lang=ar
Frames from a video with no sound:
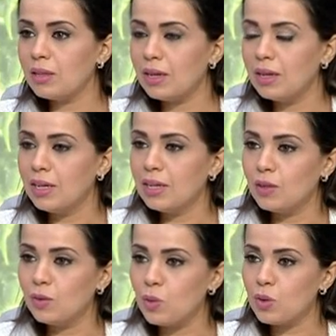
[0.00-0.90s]
بدا
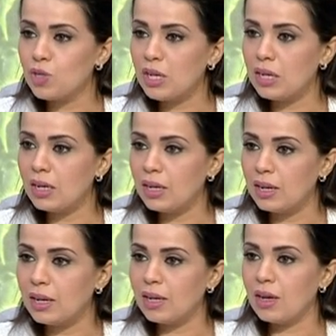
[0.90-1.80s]
ان هو شيء
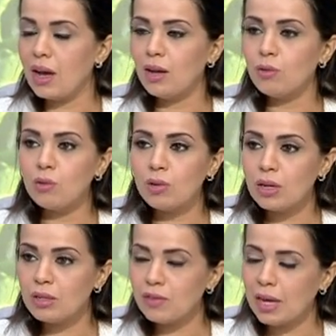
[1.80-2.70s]
آه
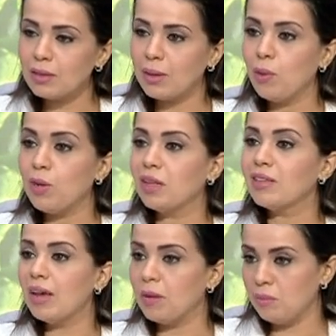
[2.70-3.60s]
قالوا ده في حد بيحاول
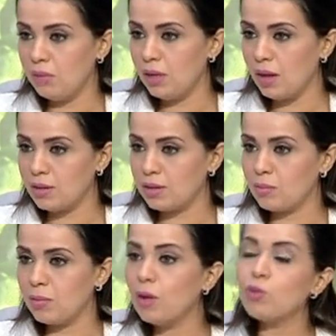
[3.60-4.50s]
يقتحم
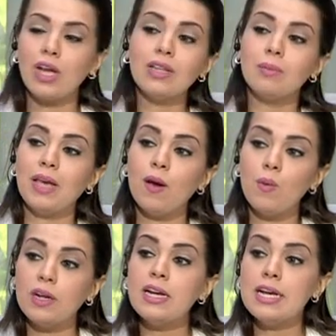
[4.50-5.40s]
القصر ما قالوش حد
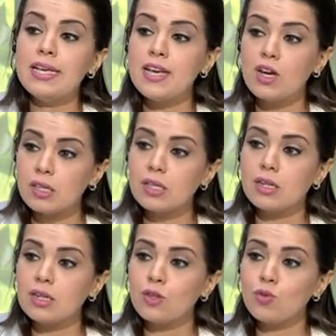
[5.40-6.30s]
بيحاول
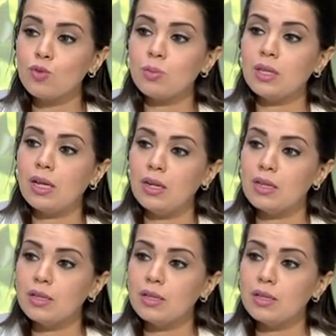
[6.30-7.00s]
يكسر السور بتاع لا انا